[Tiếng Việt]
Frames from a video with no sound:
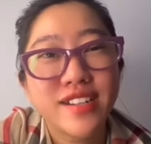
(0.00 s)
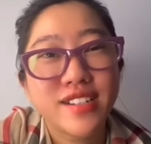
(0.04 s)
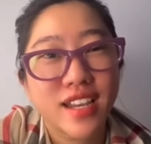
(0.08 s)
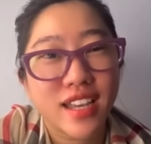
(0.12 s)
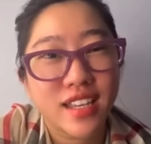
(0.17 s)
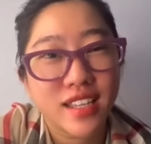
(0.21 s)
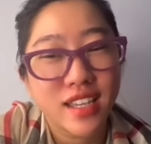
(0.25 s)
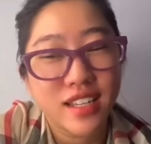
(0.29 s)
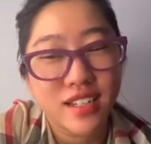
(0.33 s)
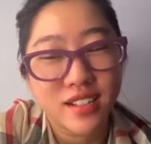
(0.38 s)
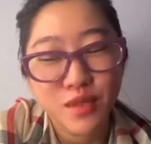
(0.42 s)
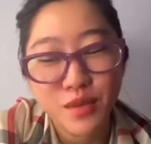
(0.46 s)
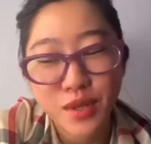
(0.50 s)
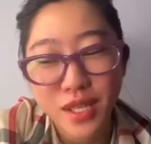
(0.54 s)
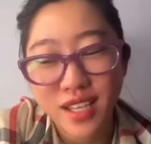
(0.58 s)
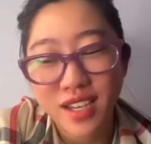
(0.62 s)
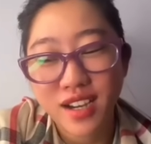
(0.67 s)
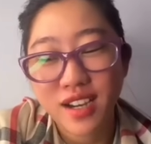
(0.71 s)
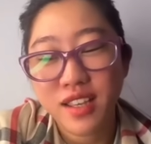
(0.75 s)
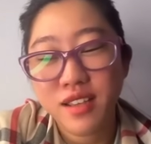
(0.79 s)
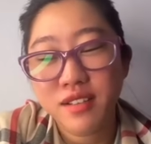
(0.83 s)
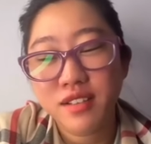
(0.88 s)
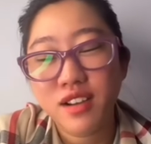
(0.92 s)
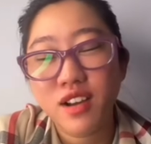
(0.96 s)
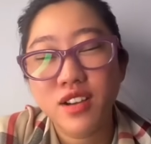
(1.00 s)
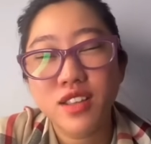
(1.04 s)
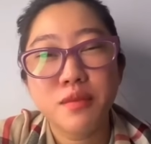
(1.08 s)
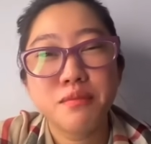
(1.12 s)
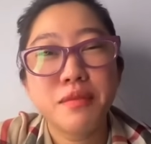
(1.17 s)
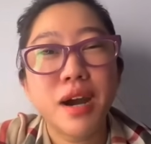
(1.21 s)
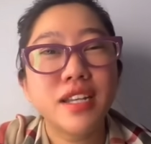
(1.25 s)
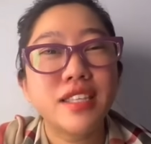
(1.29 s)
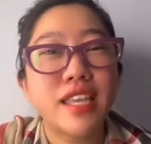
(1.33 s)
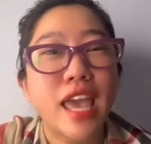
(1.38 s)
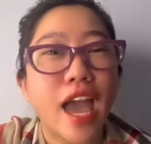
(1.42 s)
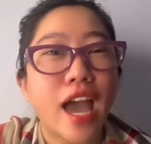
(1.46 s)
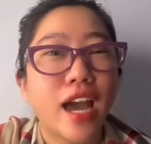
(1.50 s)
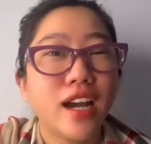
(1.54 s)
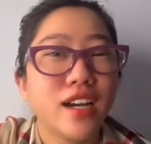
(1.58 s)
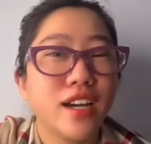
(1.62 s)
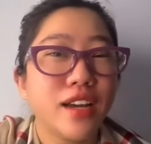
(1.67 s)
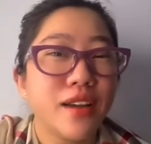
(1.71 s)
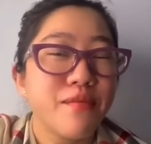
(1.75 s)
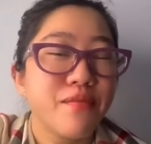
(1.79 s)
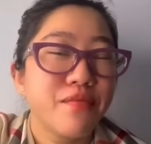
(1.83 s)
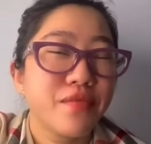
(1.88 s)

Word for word: trị gì nữa quý vị ơi coi như mất giá rồi